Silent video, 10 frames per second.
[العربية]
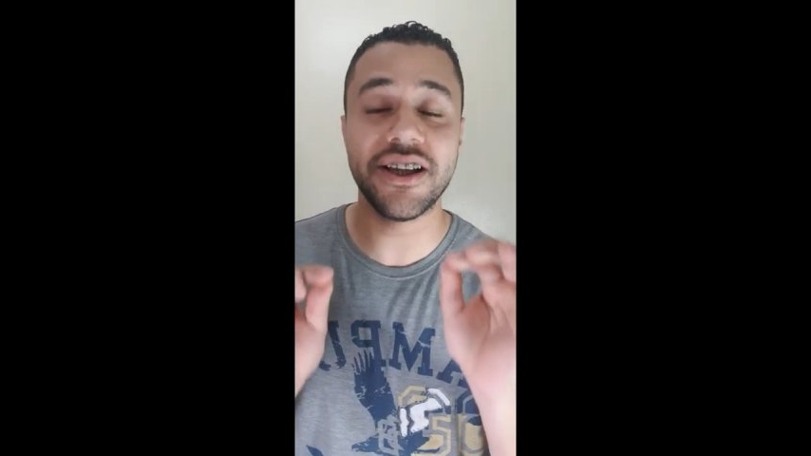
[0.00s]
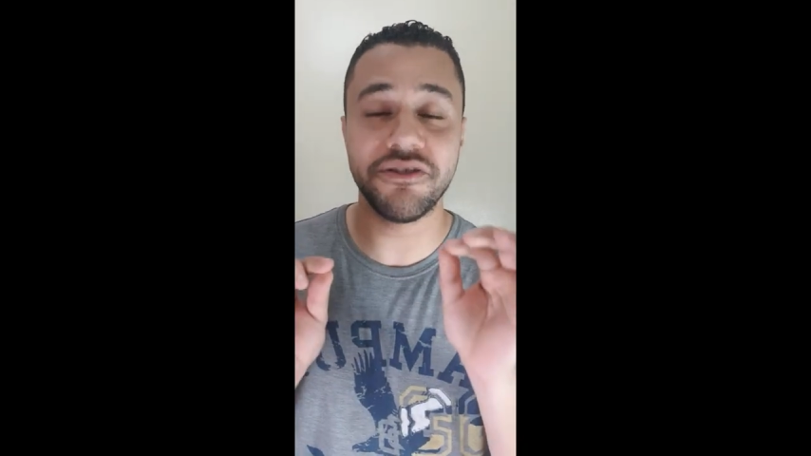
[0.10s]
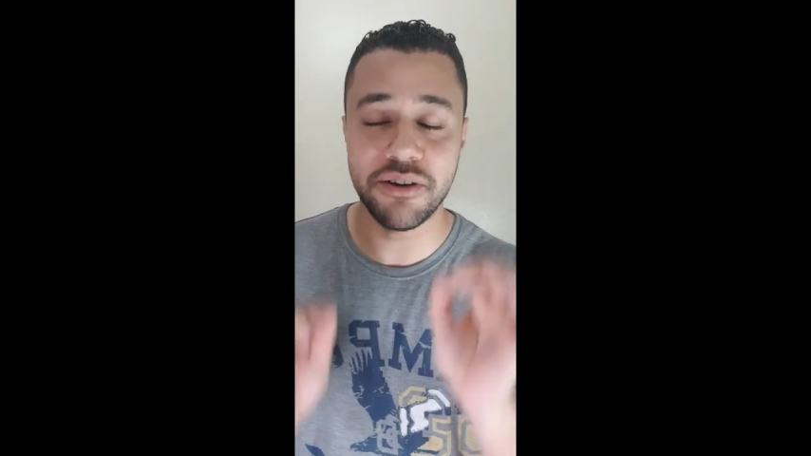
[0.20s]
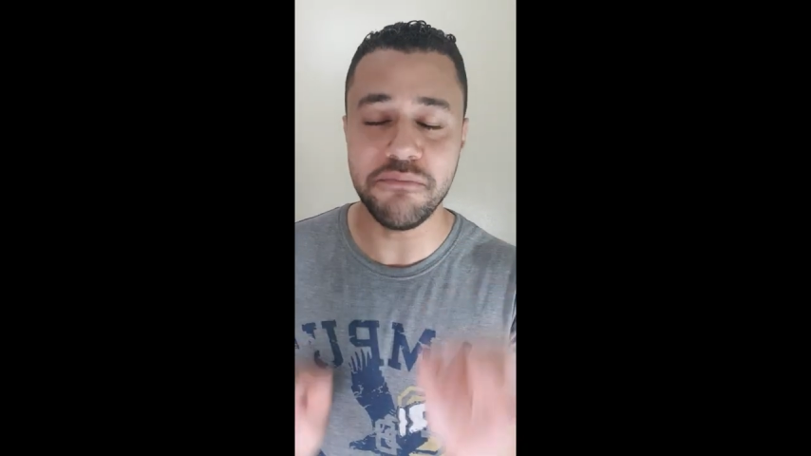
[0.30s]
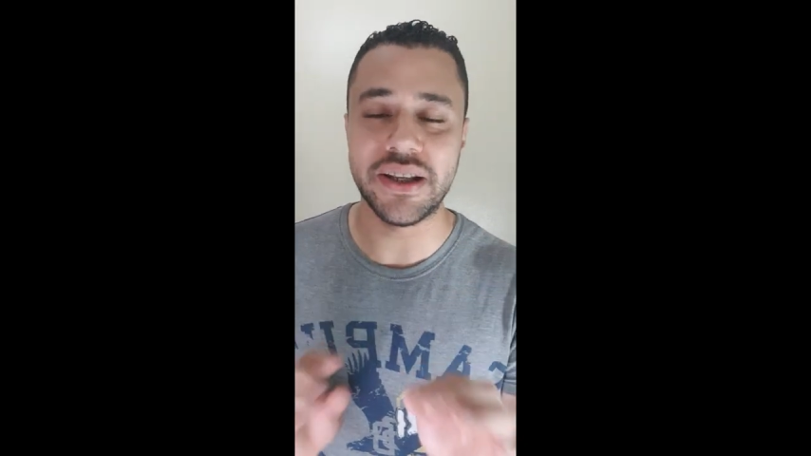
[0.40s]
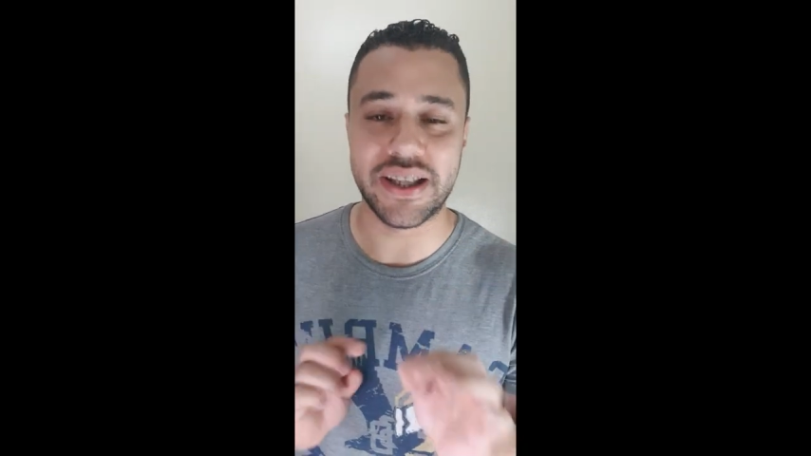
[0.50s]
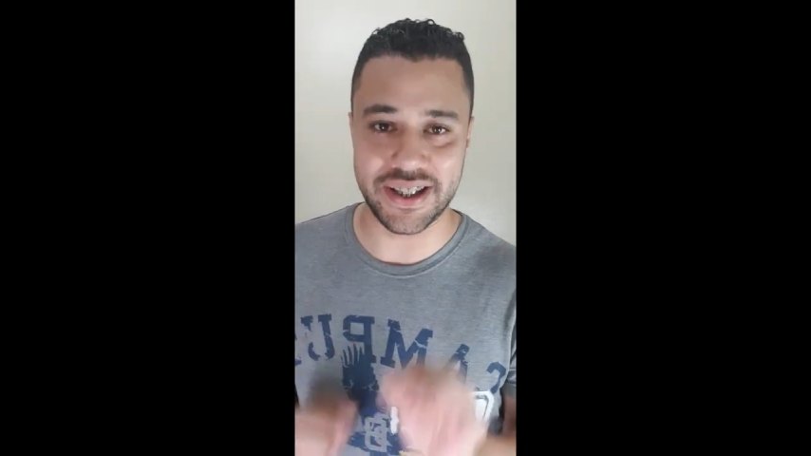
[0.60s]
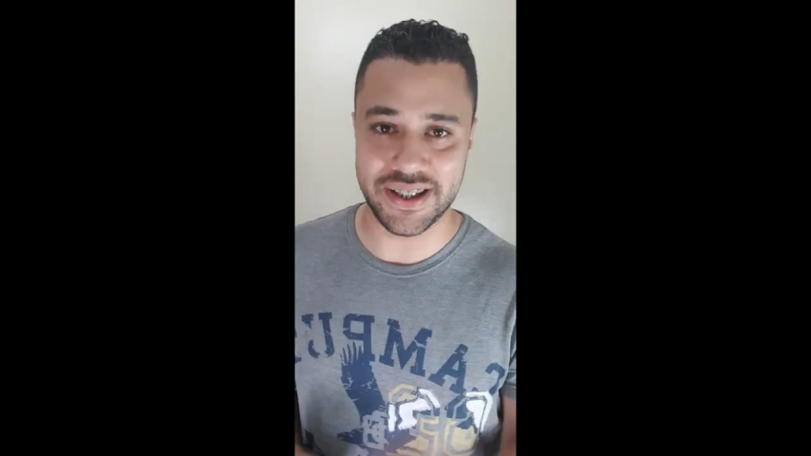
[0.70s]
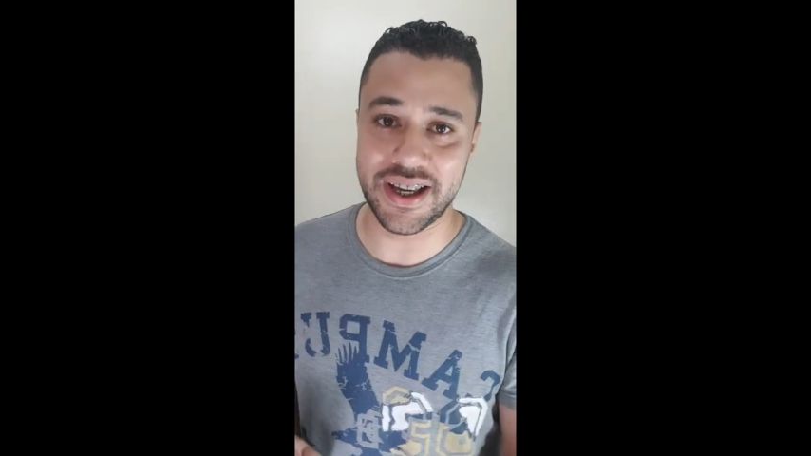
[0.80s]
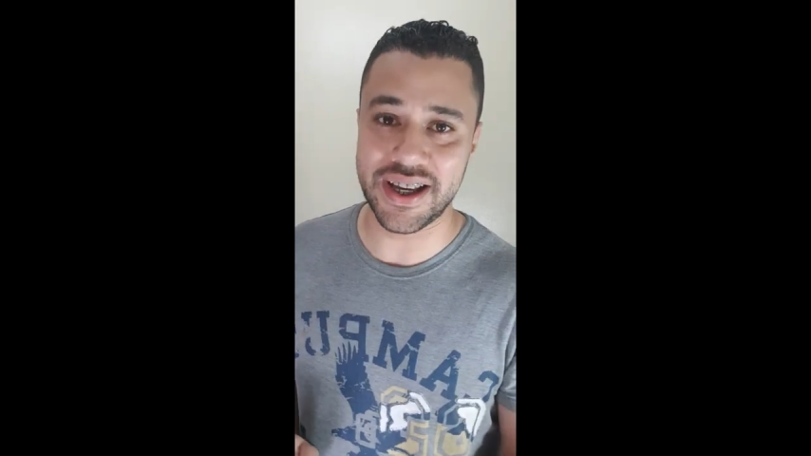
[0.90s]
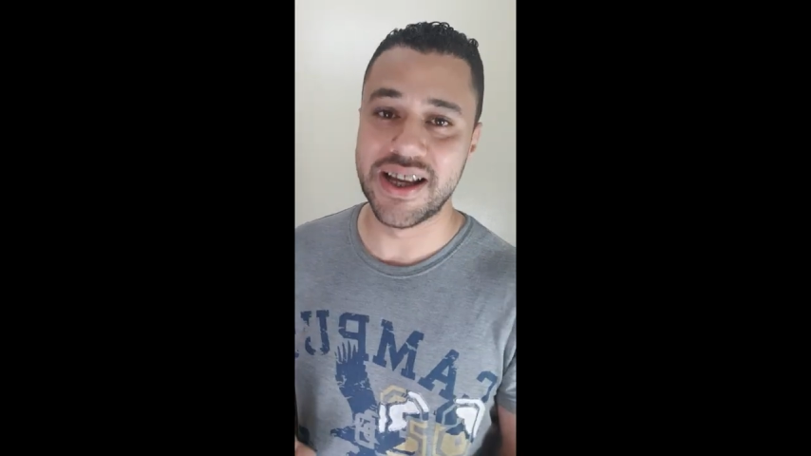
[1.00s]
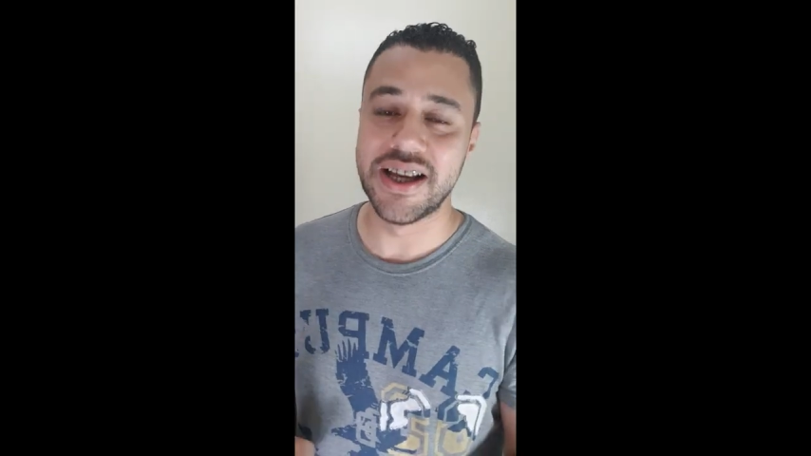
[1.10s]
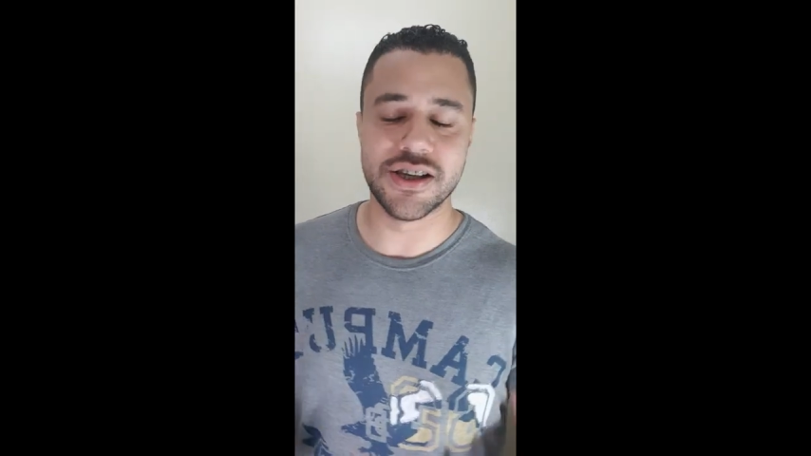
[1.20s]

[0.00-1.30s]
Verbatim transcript: الفم الكريهه